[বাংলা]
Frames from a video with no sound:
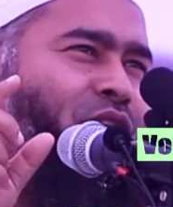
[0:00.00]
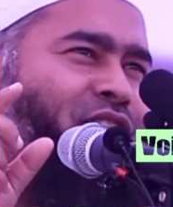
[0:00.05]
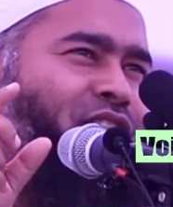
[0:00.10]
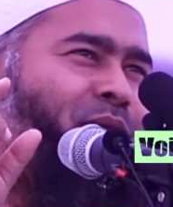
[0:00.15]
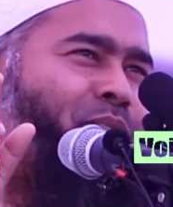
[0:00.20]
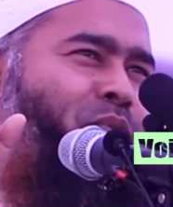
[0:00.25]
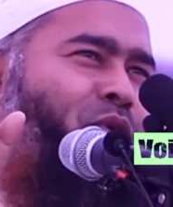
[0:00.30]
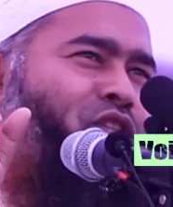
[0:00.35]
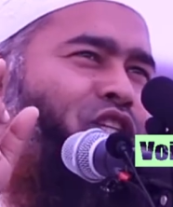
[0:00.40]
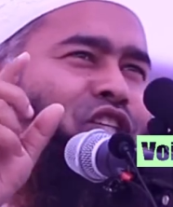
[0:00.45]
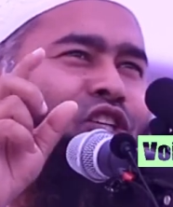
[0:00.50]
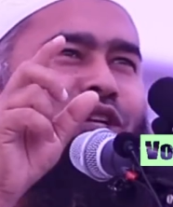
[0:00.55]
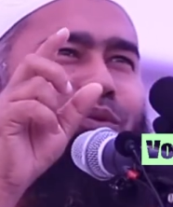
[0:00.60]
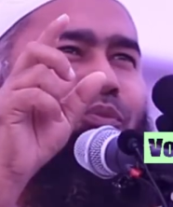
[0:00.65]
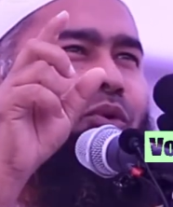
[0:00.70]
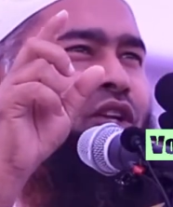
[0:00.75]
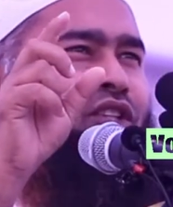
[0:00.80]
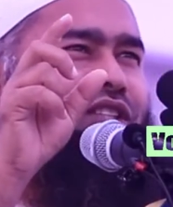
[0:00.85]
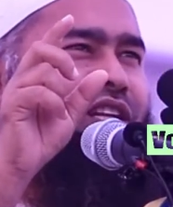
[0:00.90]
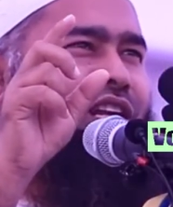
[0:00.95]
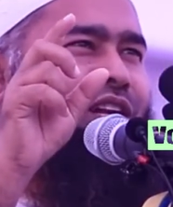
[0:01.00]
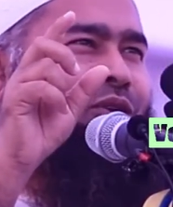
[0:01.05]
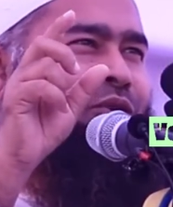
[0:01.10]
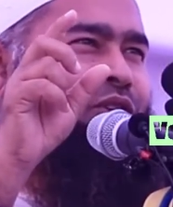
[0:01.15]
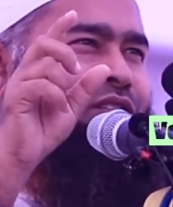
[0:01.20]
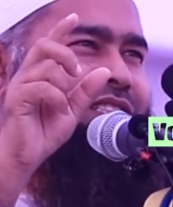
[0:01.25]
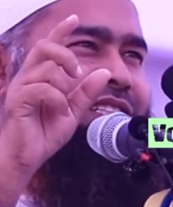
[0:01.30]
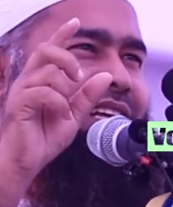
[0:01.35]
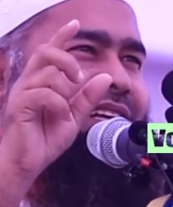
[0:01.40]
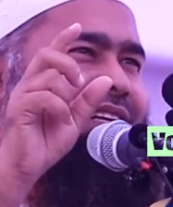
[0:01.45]
করছে প্রশাসন পরিচালনা
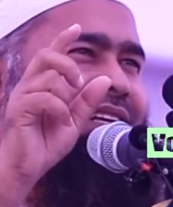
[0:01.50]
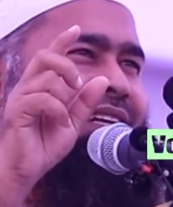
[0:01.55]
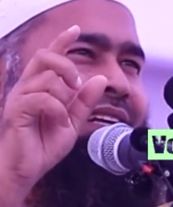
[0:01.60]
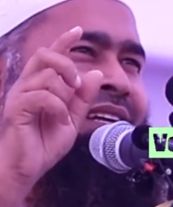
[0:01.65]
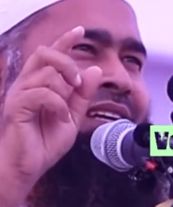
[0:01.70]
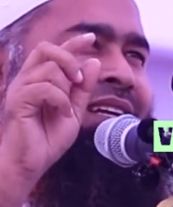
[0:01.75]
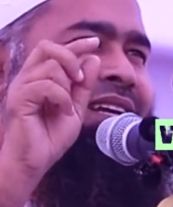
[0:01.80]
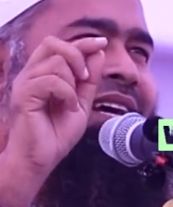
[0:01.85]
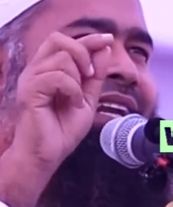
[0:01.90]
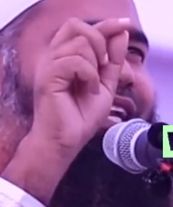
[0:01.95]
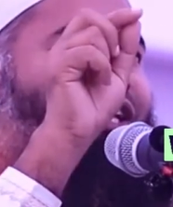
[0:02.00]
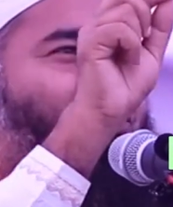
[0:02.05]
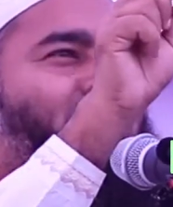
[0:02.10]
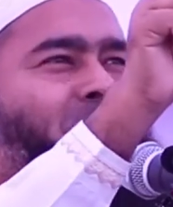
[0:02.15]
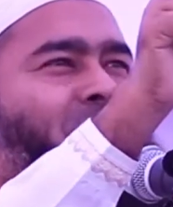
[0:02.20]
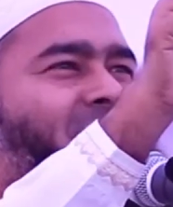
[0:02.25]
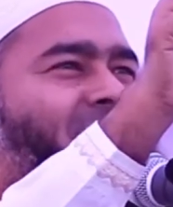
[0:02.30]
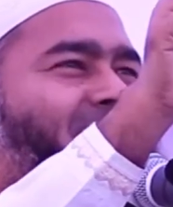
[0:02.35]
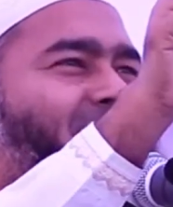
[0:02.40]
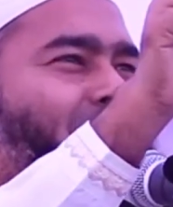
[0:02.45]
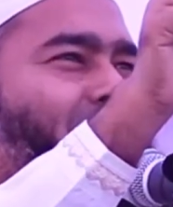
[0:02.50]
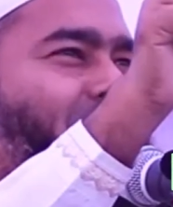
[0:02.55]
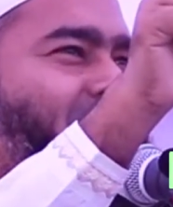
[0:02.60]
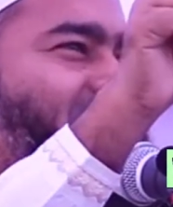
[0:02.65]
করছে আল্লাহ তুমি তাদের